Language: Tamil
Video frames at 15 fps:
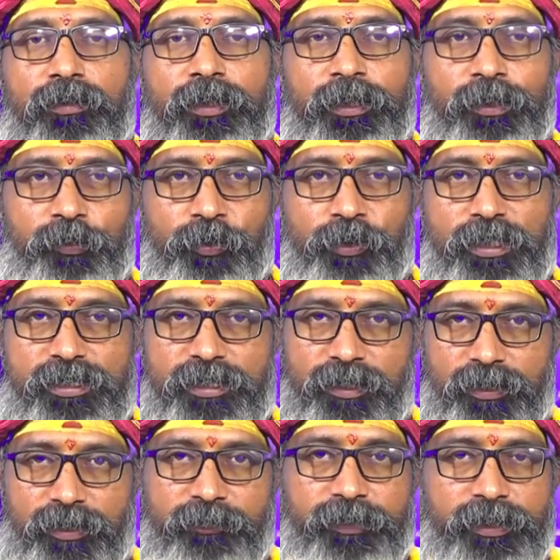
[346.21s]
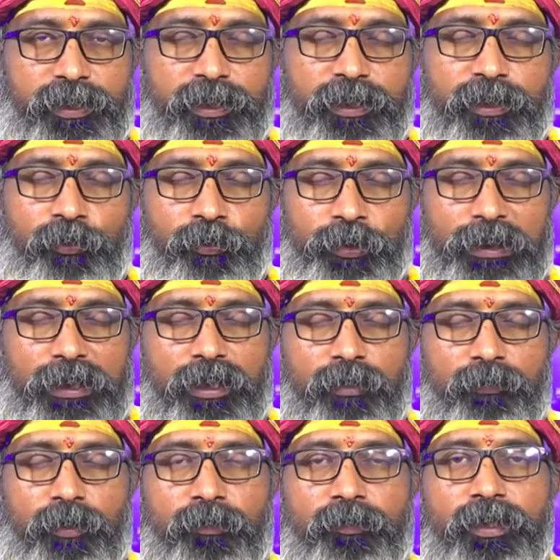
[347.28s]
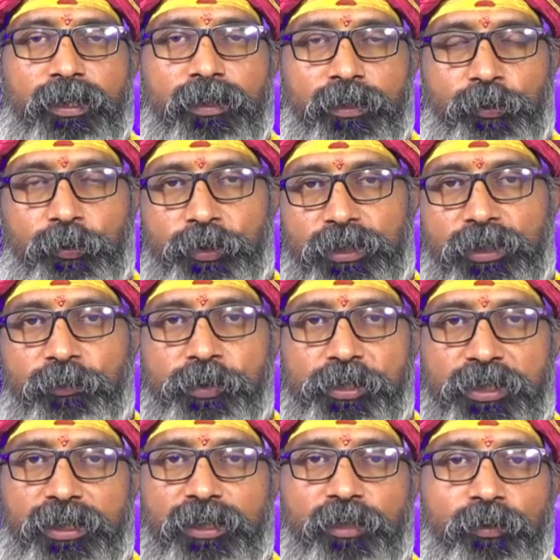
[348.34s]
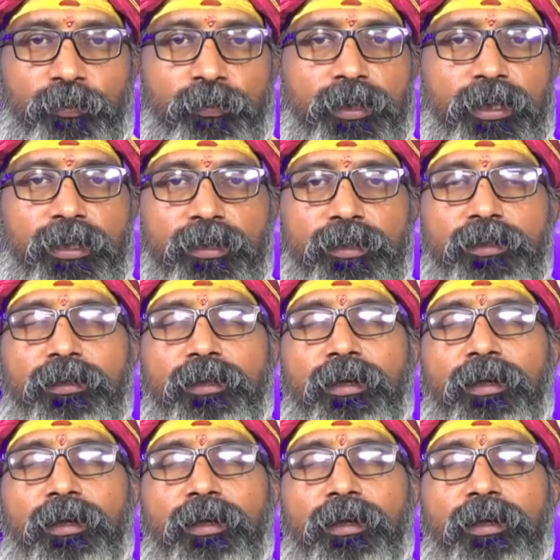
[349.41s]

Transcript: நீங்கள் கொஞ்சம் அசால்ட்டாக விட்டுட்டீங்க கொஞ்சம் காலமாகவே அதை கொஞ்சம் கவனிச்சிட்டிங்களா ரொம்ப நல்லது